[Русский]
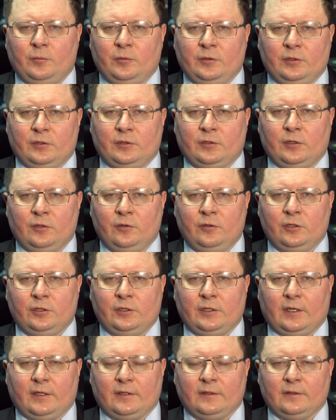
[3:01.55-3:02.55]
будет
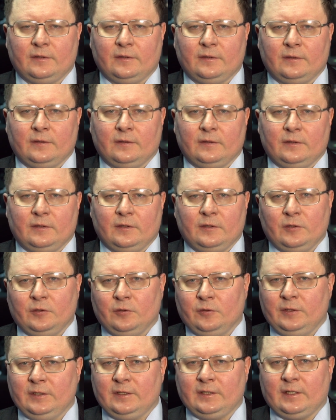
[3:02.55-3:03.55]
сложно,
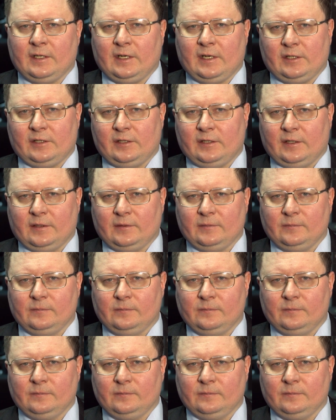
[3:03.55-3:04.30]
но не страшно.